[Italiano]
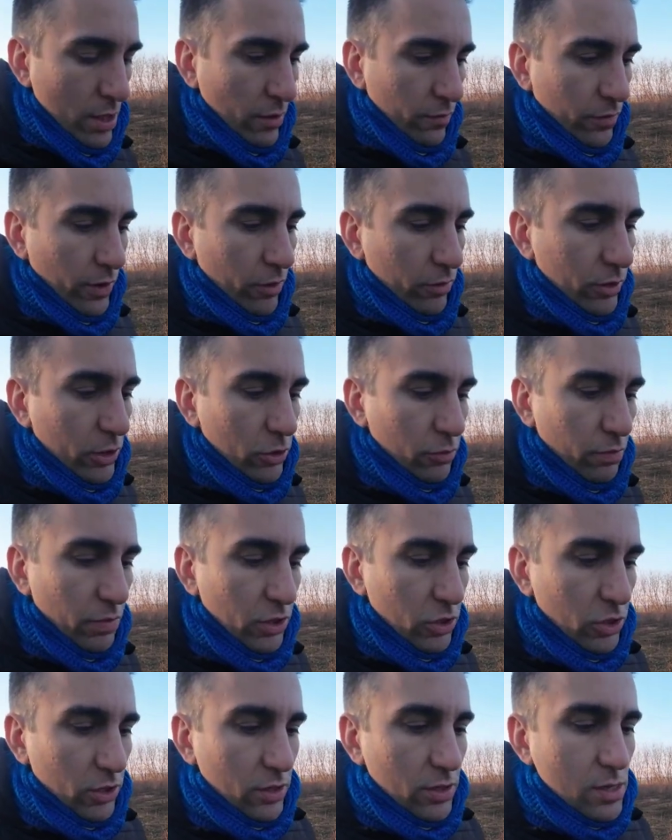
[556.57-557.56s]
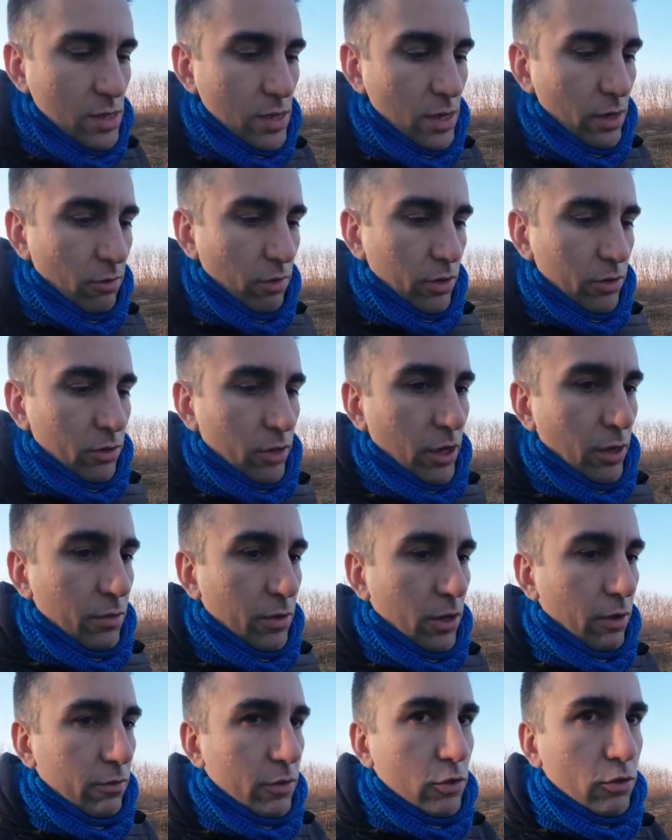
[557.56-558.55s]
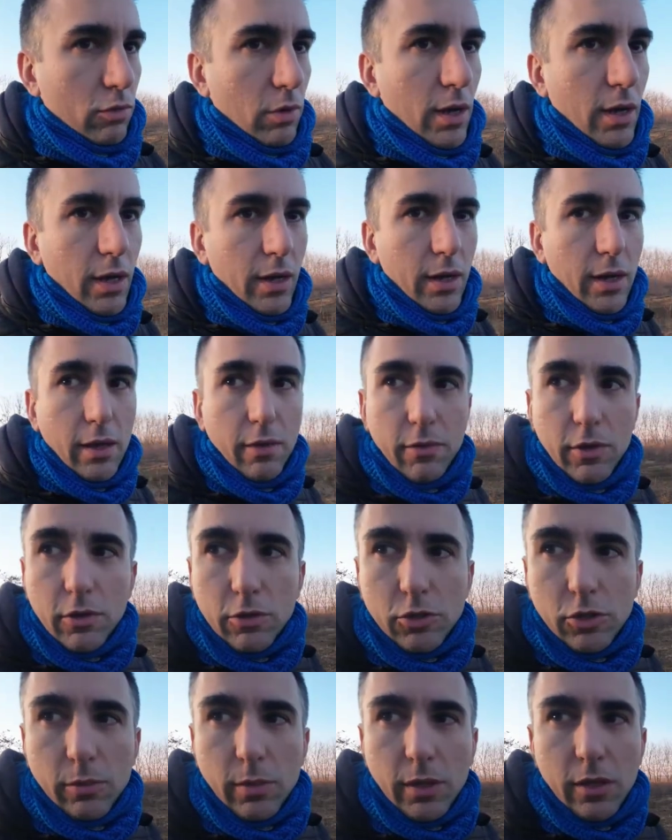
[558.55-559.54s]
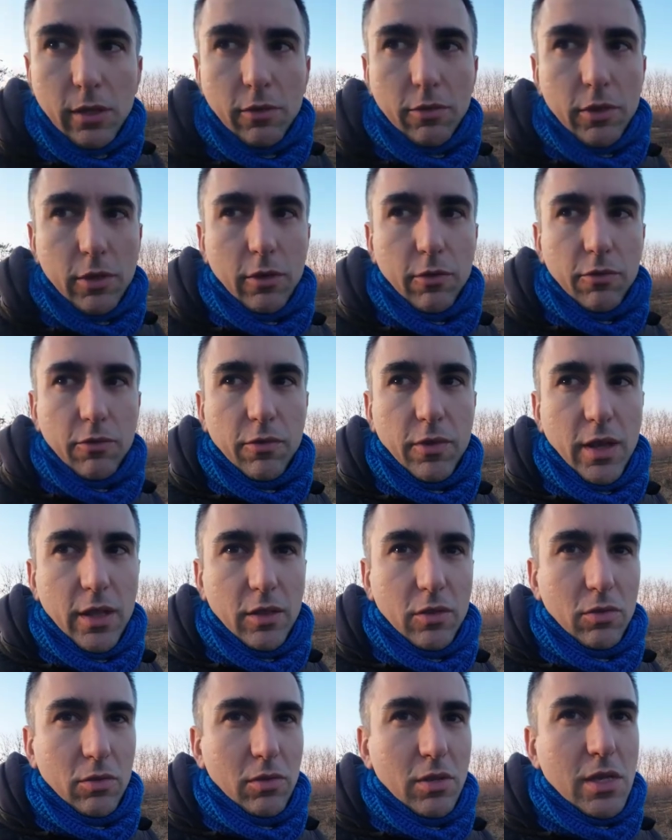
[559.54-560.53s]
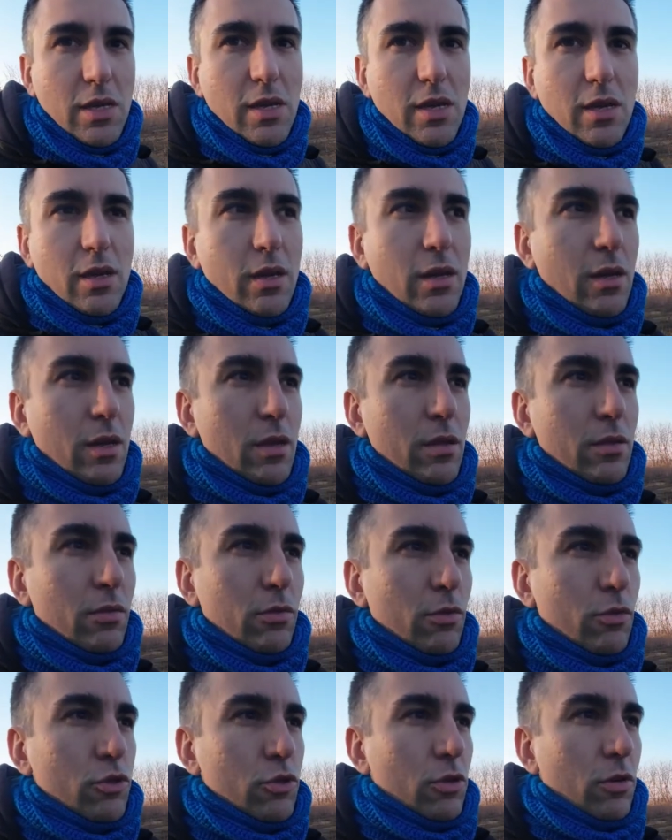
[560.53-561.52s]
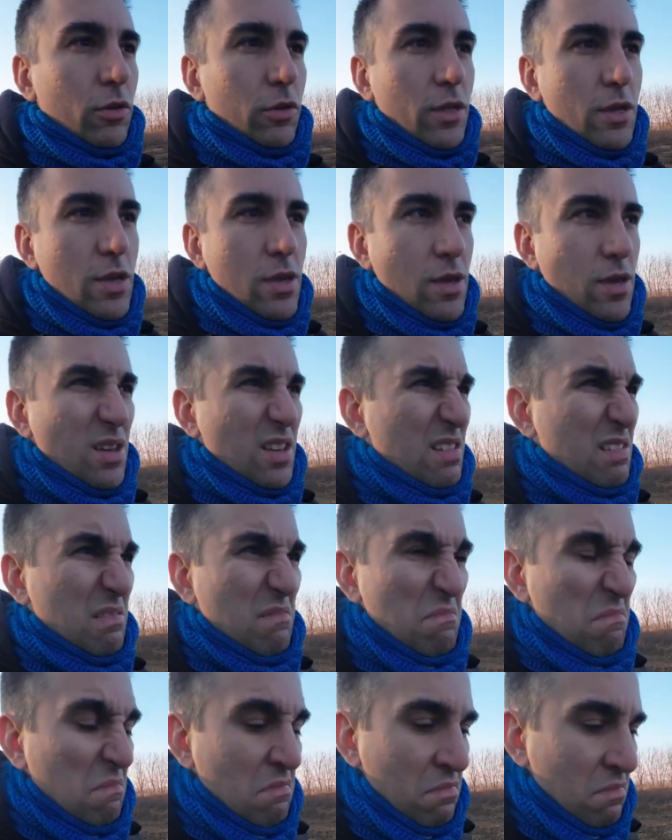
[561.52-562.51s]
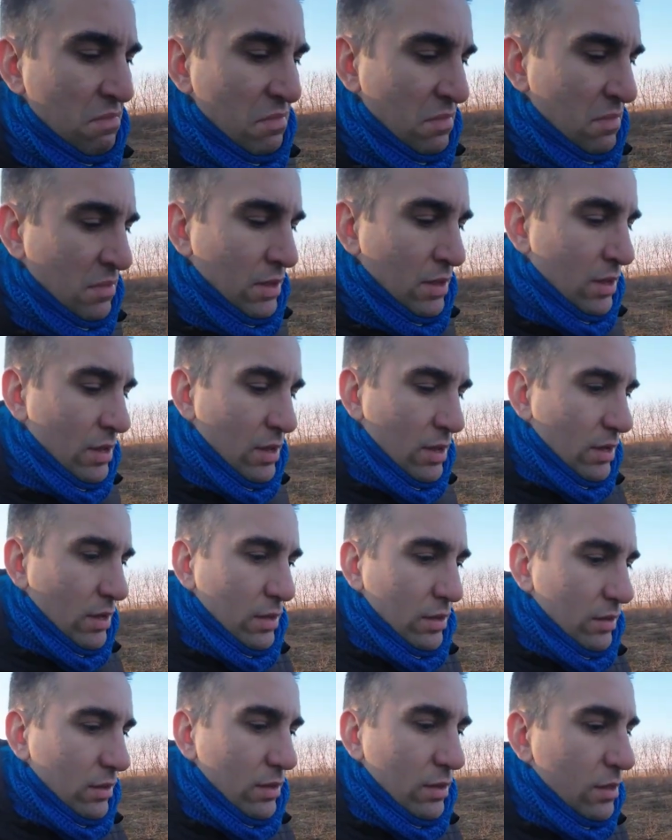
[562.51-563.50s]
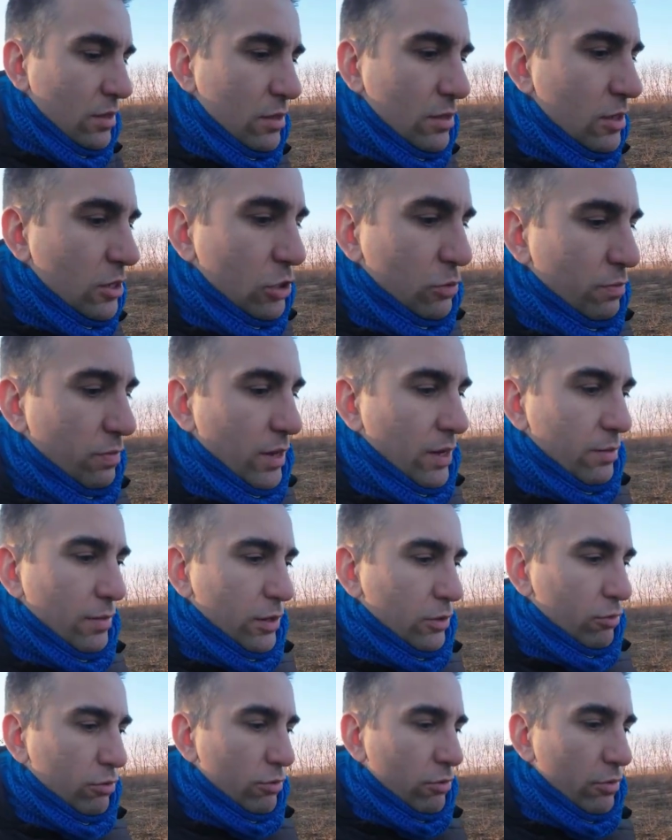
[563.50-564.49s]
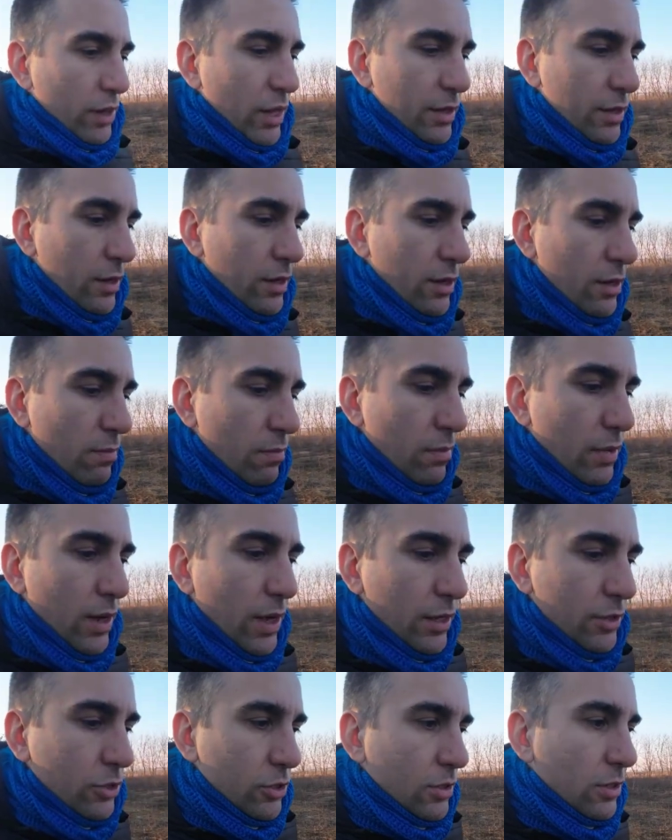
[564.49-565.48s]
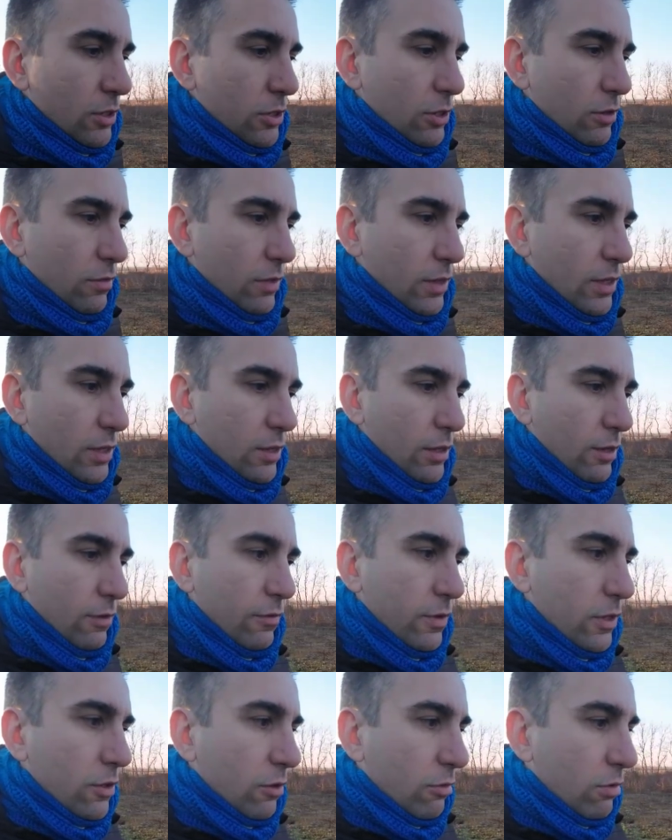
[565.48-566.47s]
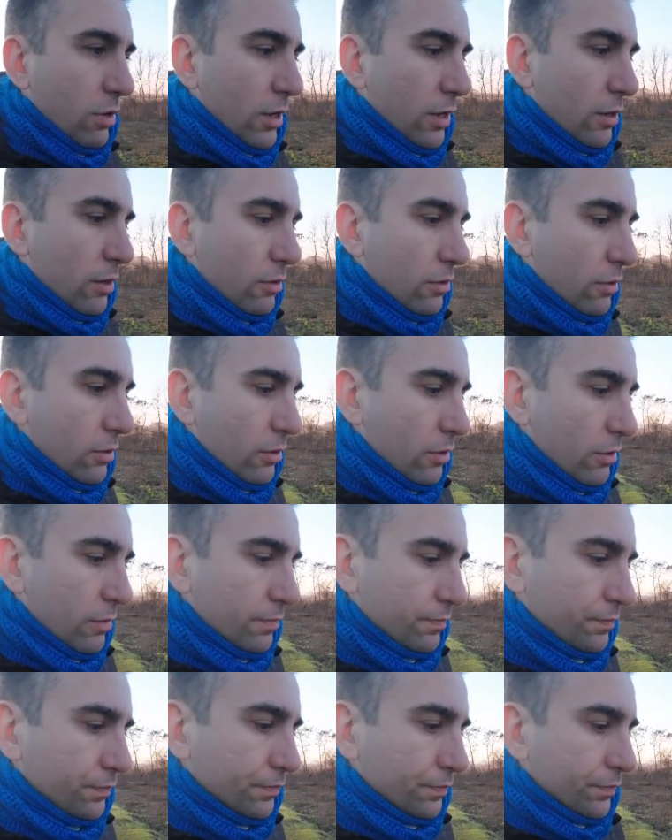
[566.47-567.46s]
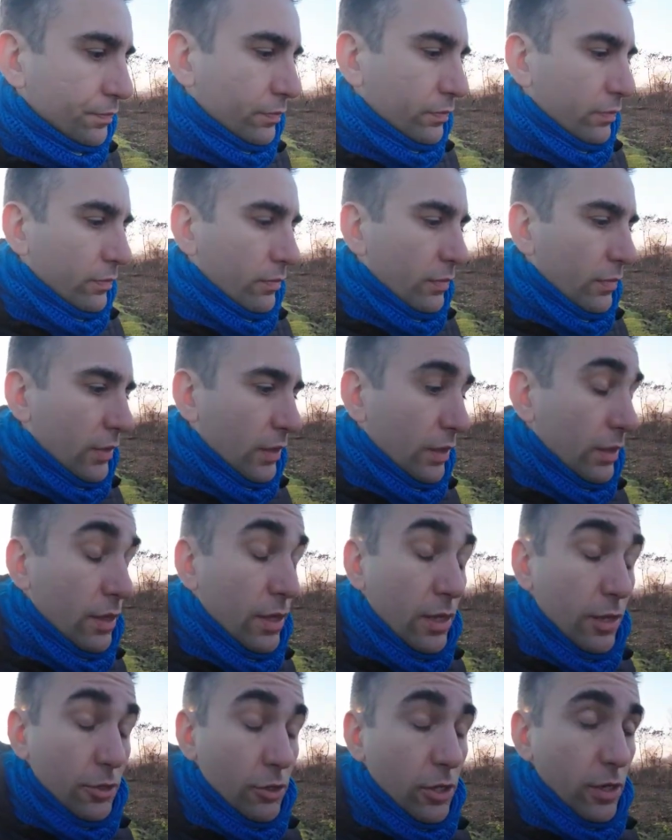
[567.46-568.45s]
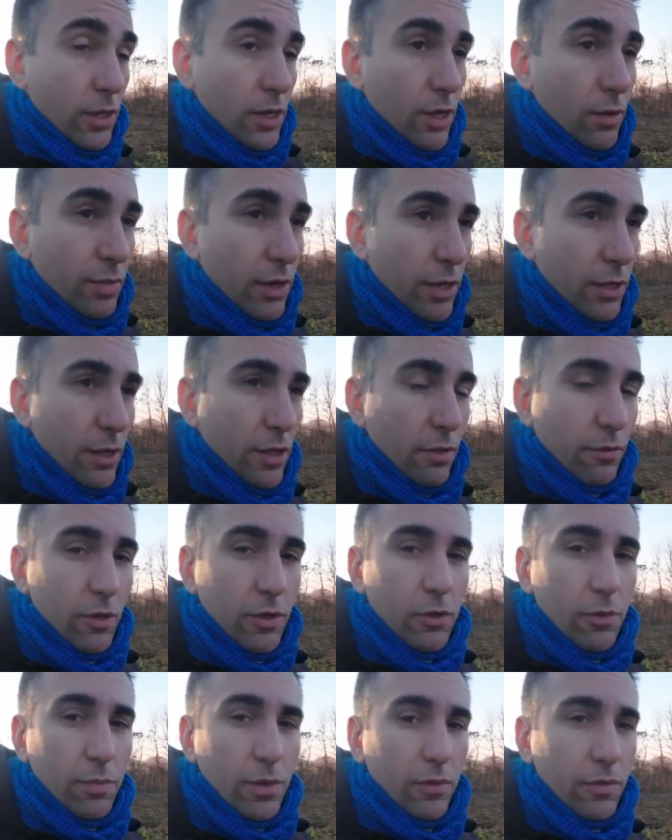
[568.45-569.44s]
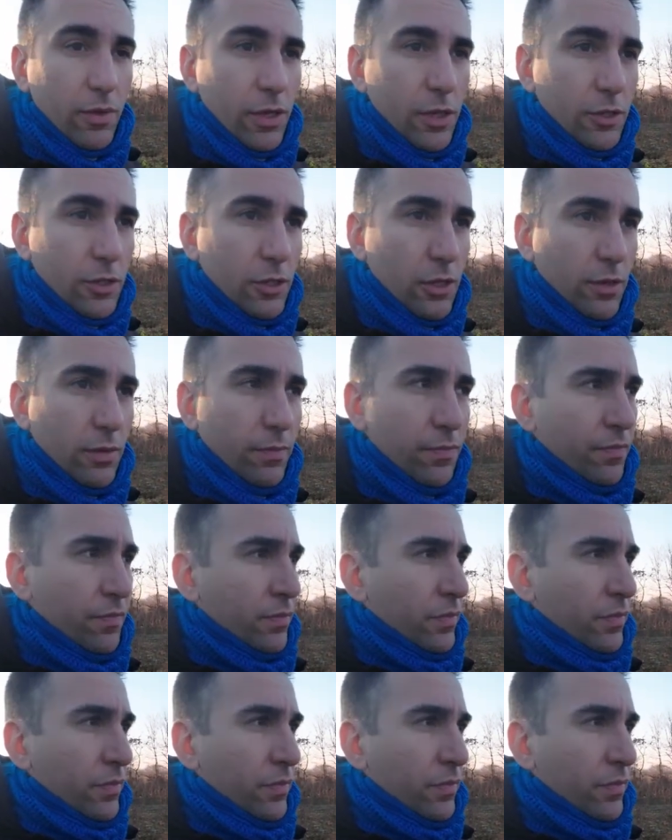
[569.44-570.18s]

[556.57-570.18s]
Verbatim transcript: fa una specie di quando cambio la visuale velocemente fa un effetto di non lo so di di, di spalmatura delle immagini se vedete il video quello della ciclabile di Naviglio Pavese